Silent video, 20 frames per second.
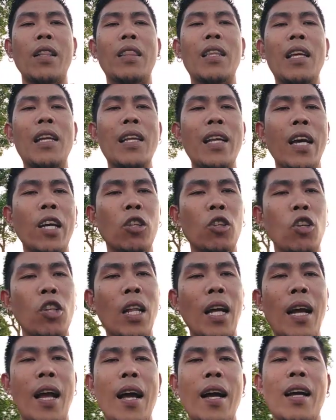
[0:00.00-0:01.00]
At di na ito
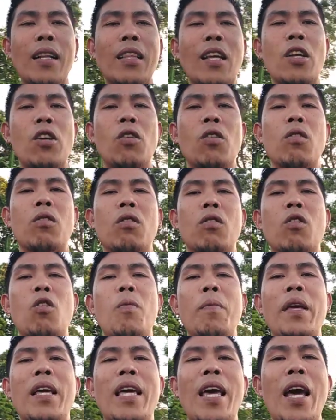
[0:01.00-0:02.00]
nakakatayo,
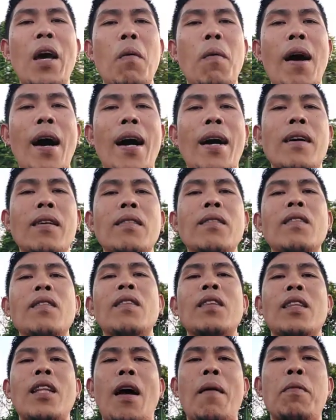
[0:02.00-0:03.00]
gumigewang,
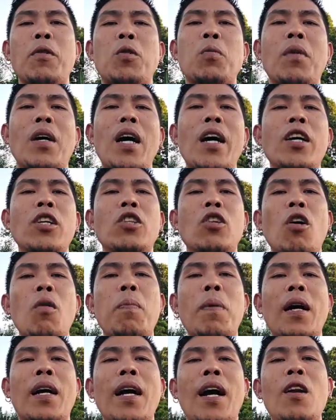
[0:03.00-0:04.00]
tapos mga
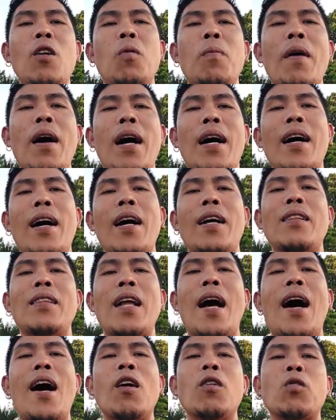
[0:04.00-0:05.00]
idol pagka
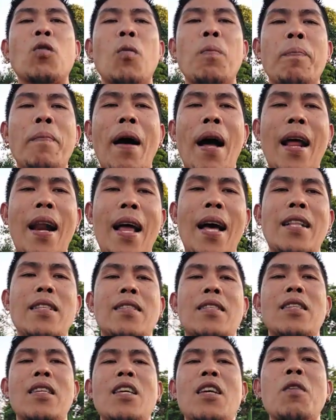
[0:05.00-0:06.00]
lumakad na out of balance.